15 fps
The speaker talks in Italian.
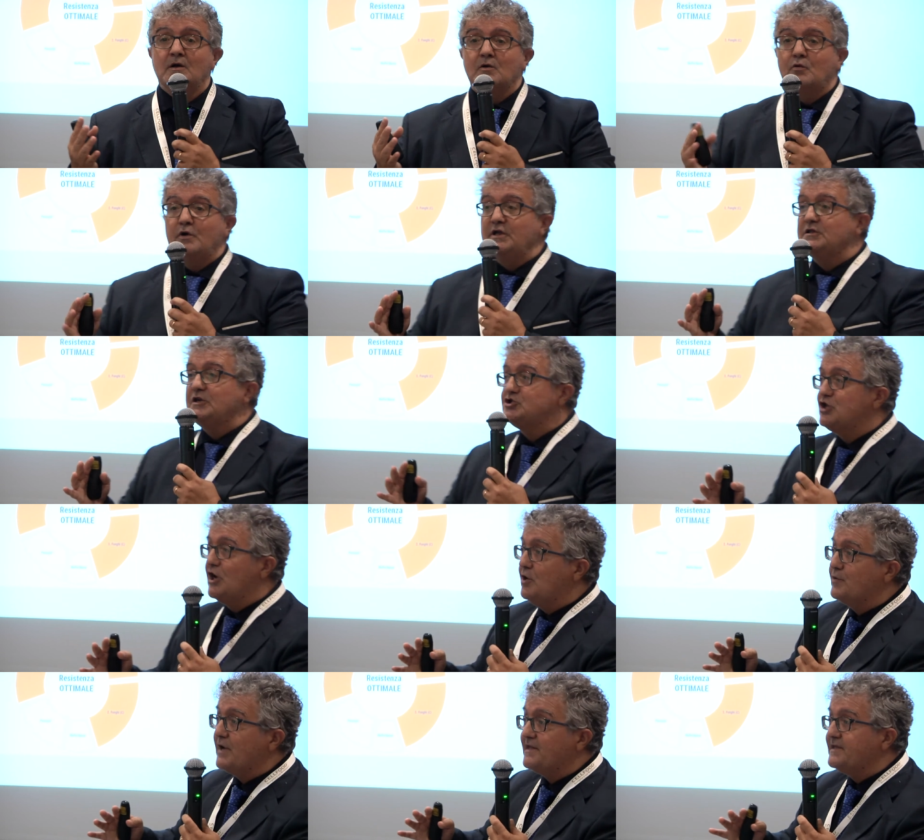Quindi c'è
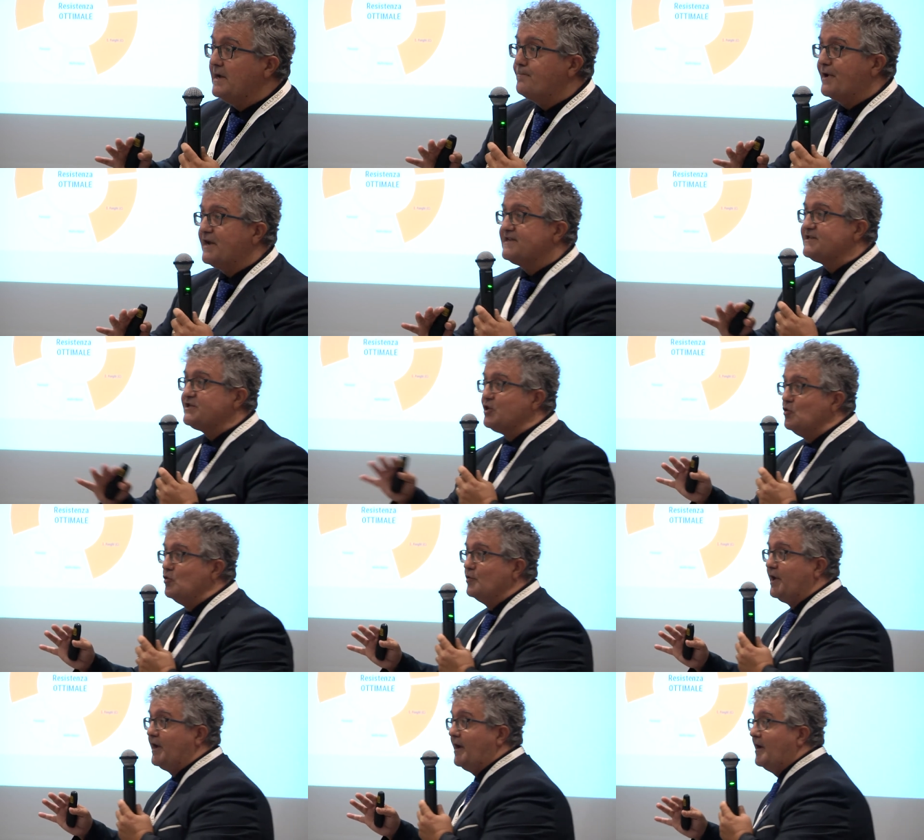una
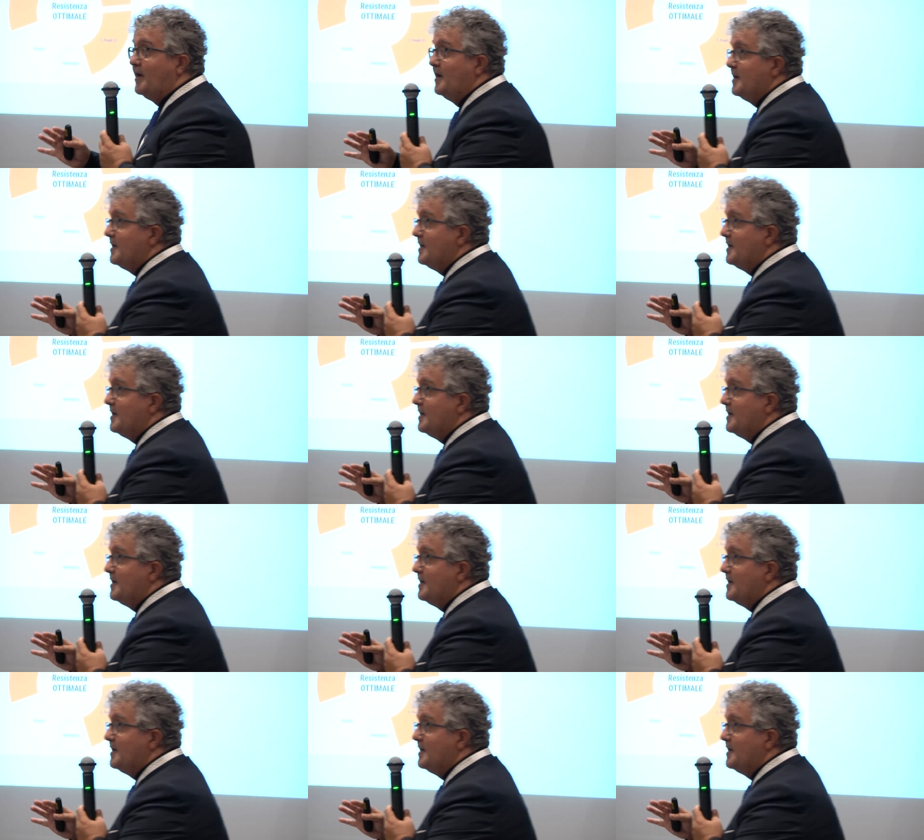depressione